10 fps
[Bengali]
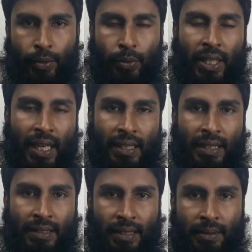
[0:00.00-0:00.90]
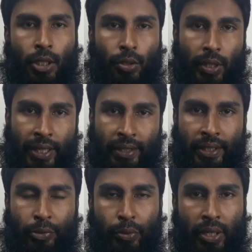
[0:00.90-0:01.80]
তো দেখা যায় যে
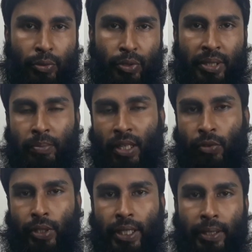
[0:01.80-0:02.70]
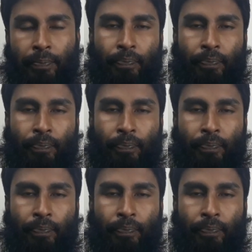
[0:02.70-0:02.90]
এদের শুক্রাণু ডিম্বাণুকে